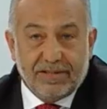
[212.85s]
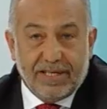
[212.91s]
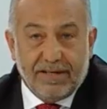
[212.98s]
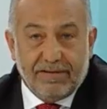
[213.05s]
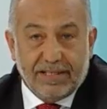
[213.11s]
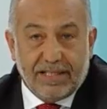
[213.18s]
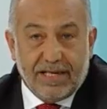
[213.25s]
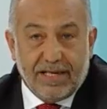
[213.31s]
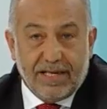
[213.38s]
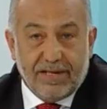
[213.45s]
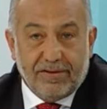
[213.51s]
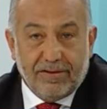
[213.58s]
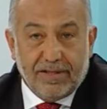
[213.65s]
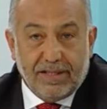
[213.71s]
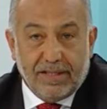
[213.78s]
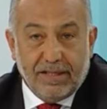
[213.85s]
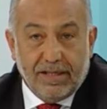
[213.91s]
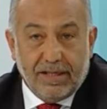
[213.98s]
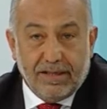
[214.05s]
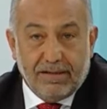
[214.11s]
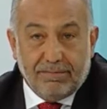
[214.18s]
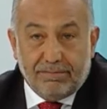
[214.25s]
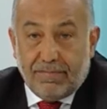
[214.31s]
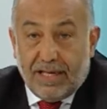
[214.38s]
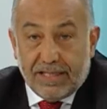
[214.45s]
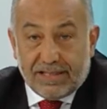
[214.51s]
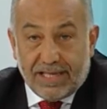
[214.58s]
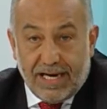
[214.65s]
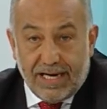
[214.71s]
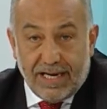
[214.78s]
que debe tener hoy el
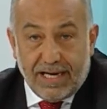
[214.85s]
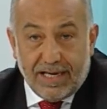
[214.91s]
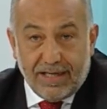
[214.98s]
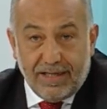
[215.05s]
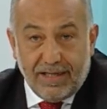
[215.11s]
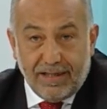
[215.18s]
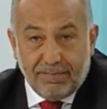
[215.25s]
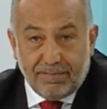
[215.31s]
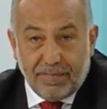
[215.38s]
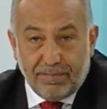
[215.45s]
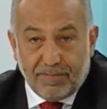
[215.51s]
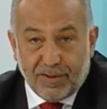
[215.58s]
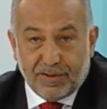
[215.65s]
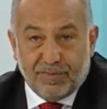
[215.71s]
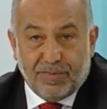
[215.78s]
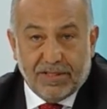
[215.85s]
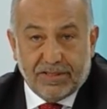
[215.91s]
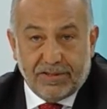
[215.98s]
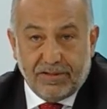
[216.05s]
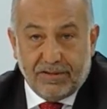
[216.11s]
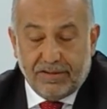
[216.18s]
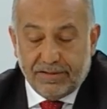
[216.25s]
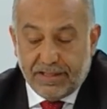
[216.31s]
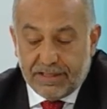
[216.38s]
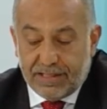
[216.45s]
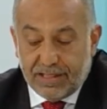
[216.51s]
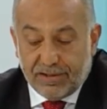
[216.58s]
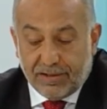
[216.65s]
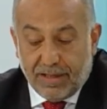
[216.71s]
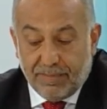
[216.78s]
SENA y, por supuesto,
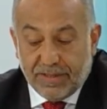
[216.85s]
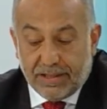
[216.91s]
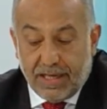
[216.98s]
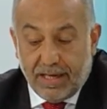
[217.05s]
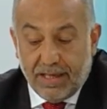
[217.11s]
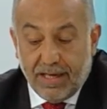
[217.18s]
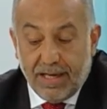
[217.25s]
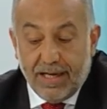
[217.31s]
Distrito Capital.